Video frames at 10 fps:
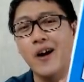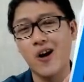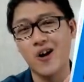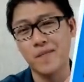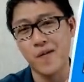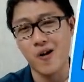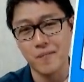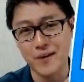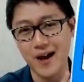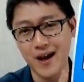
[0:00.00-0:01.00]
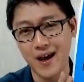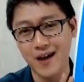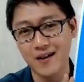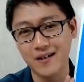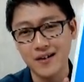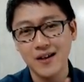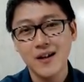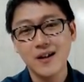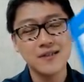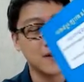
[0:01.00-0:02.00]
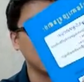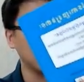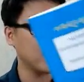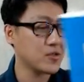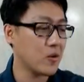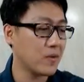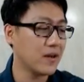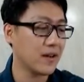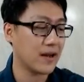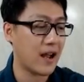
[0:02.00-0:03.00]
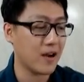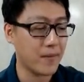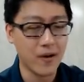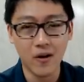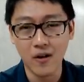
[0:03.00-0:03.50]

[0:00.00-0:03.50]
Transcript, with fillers: 허벅브라에 선생님 쏨륵 랑퐁.